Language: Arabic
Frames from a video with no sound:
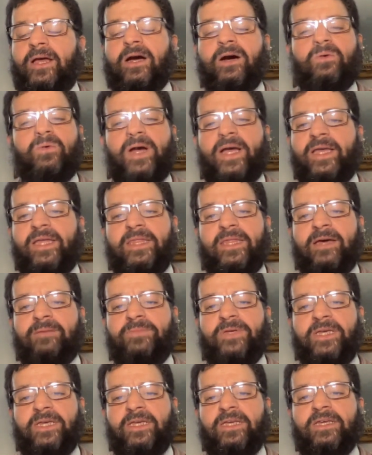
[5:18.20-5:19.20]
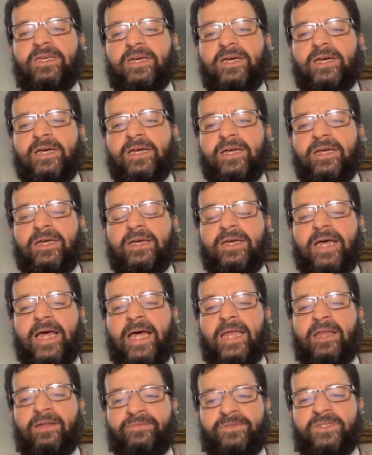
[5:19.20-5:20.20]
واذا به
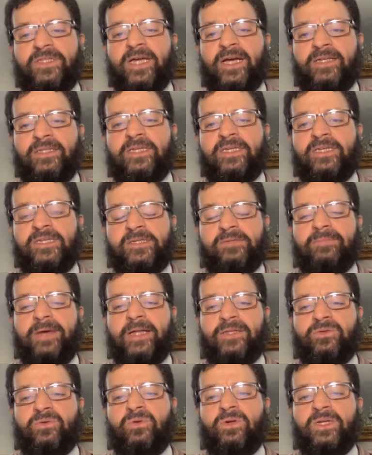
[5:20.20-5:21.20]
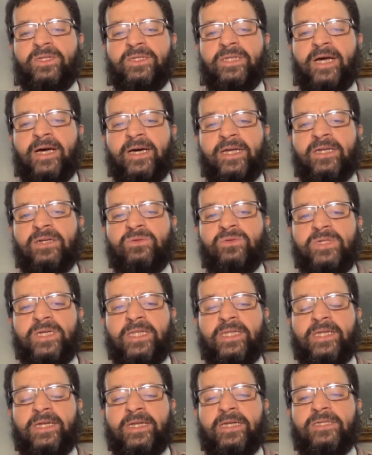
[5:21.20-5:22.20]
آه، انا في تقديري سمعت كل التقارير
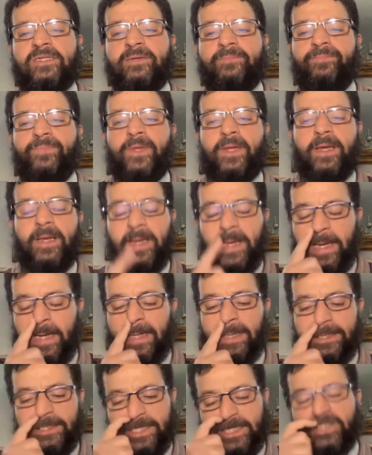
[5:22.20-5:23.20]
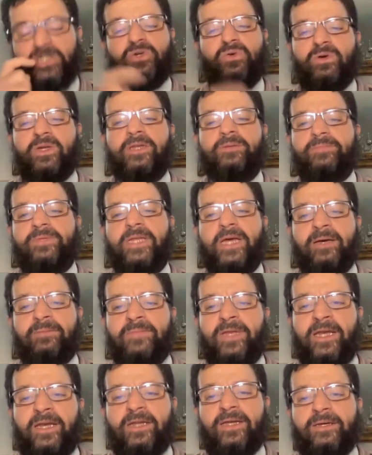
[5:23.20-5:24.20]
وسالت الناس الجيش هو اللي بدا
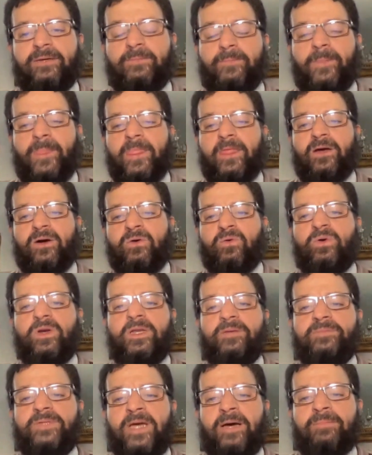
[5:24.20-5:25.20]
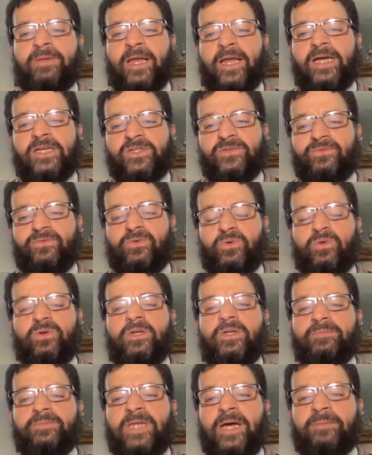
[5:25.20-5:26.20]
بال... هو اللي بدا بالقصف وهو
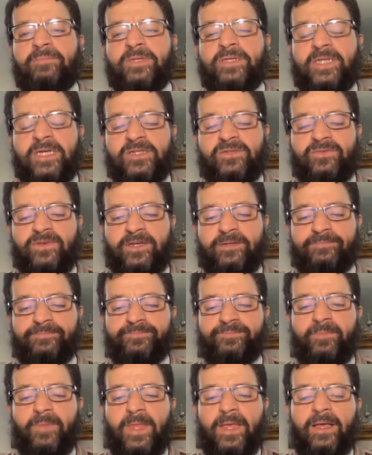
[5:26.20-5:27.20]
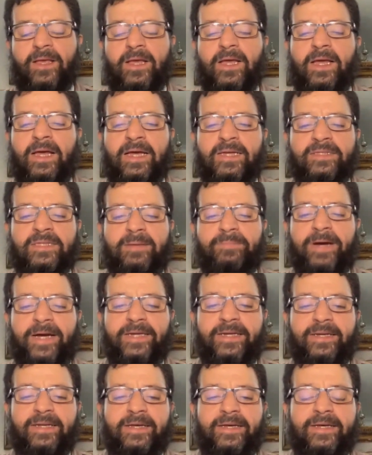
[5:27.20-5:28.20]
اللي بدا بالتصفيه
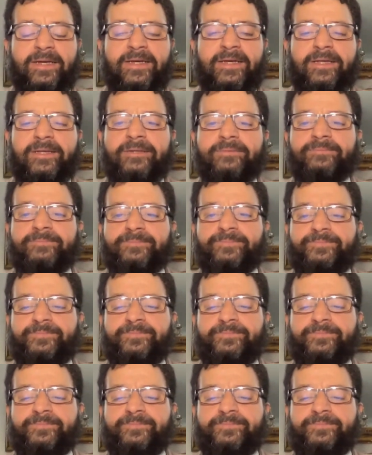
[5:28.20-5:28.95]
طبعا آه،